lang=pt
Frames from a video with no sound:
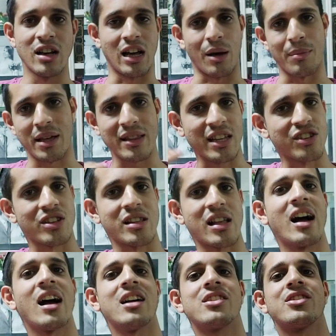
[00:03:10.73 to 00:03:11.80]
A minha
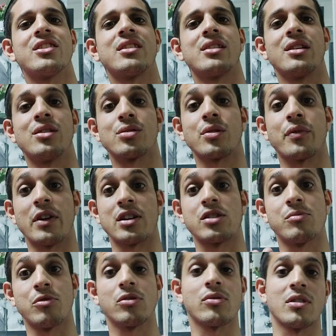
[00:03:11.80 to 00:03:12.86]
identidade? Isso faz
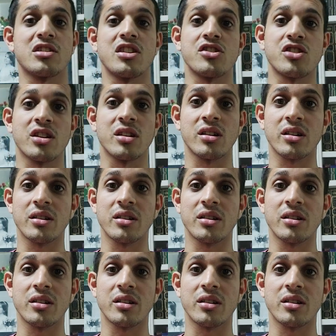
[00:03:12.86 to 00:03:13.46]
muito a gente